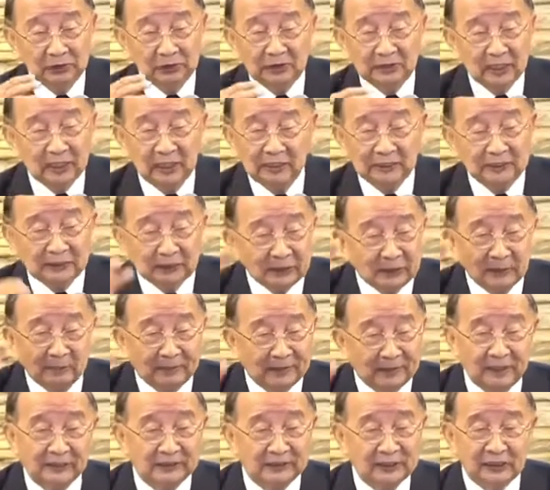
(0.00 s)
件特
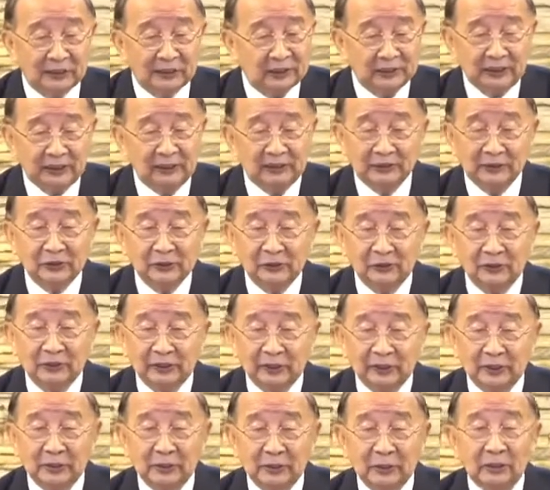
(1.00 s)
别的奇异的事
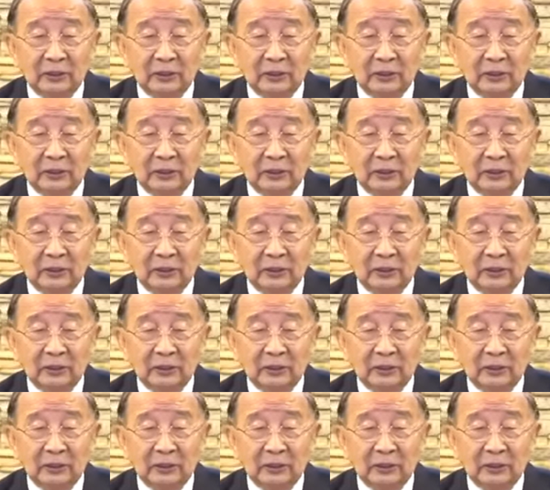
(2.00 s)
情，